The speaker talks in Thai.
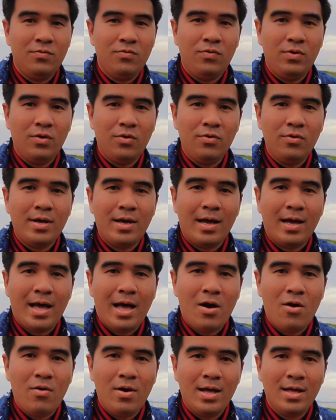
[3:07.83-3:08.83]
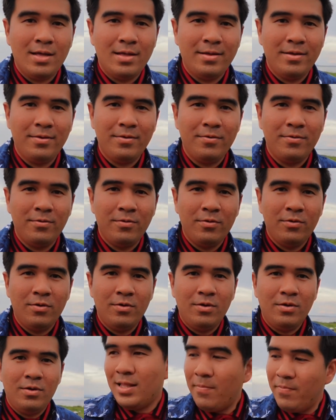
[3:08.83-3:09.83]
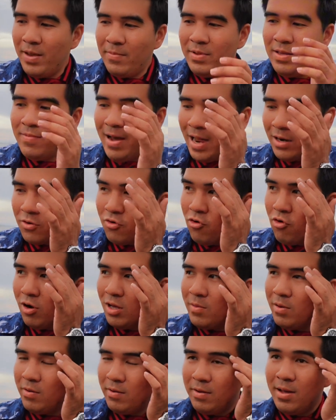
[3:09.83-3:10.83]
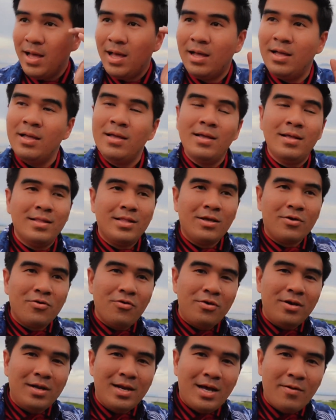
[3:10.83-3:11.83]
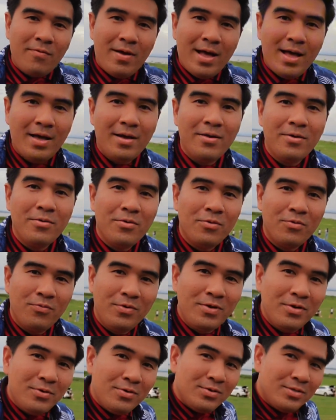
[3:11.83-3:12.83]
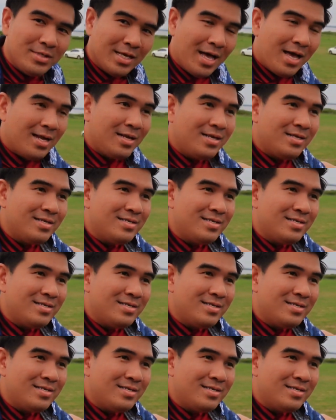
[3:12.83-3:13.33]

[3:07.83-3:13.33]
วิวอย่างเอาอะ ถ้าเป็นพี่บาสโกก็จะบอกว่าตะโกนดังๆ ว่าวิวสัน